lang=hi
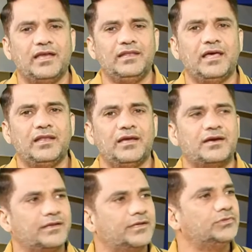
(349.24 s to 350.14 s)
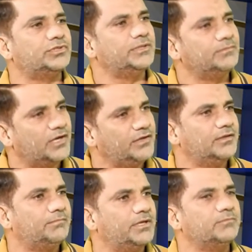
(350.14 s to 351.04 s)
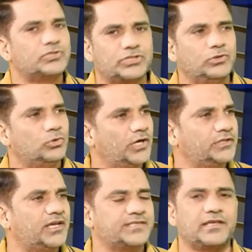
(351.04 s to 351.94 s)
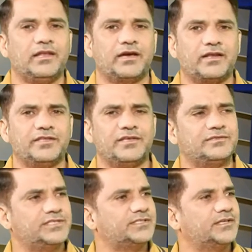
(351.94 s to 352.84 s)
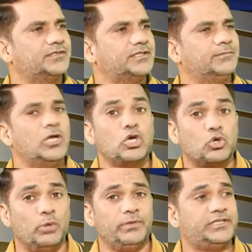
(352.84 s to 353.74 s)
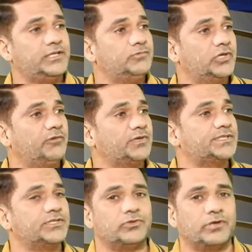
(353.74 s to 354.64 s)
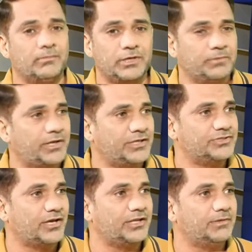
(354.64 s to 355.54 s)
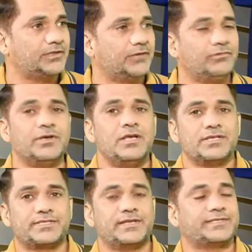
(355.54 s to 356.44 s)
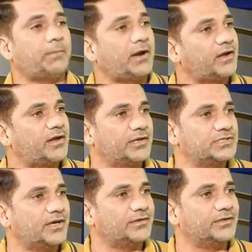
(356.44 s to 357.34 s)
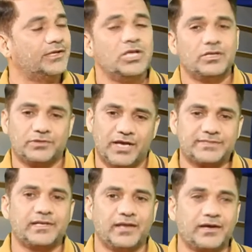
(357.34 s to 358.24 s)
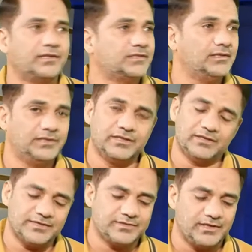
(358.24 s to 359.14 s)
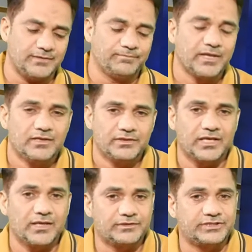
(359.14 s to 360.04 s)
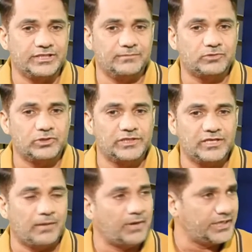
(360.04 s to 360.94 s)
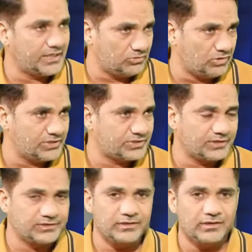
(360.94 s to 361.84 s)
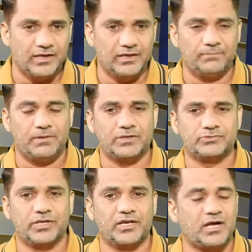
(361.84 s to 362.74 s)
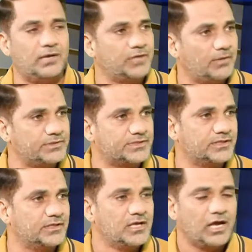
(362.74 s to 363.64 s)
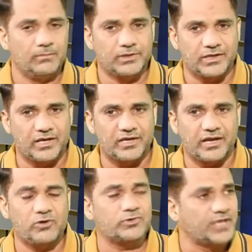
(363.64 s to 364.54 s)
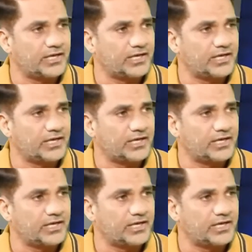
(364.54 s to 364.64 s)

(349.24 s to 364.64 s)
अल्लाह अल्लाह करके तो टीम गई है बड़ी मुश्किल हो गई थी ऐसा लग रहा था जैसे कि टीम कौमी टीम जो है ना वो किसी टूर्नामेंट में नहीं जा रही बल्कि वो सिर सपाटा करने जा रही है तो ऐसा लग रहा था लेकिन ऐसा देखिए टीम के लिए हमारी नेक ख्वाहिशात हैं अल्लाह पाक जो है ना कामयाबी से हम किनार कराए और सारे